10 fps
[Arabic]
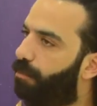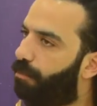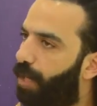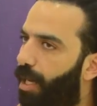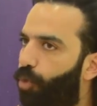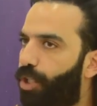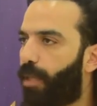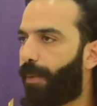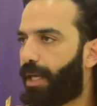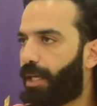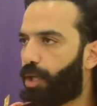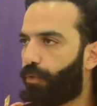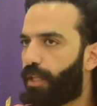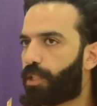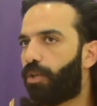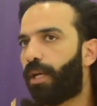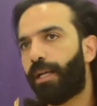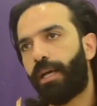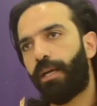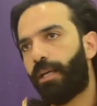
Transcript: مع مجتمعنا وفي ناس تقول لك لا